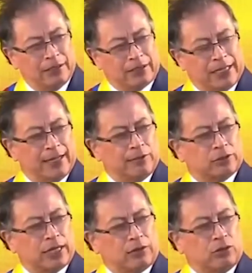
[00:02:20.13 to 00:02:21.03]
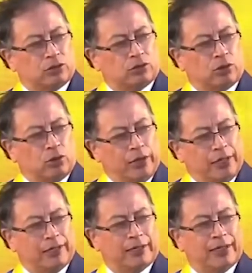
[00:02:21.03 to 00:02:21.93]
Tenemos que
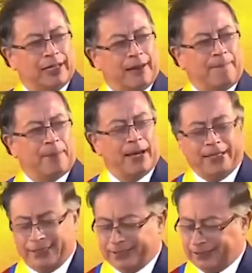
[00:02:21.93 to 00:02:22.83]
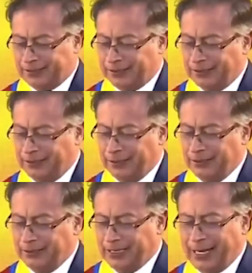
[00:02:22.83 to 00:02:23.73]
construir el país
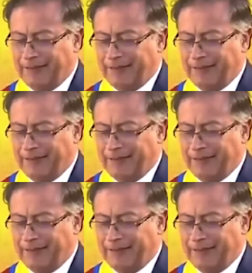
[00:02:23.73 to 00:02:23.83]
de la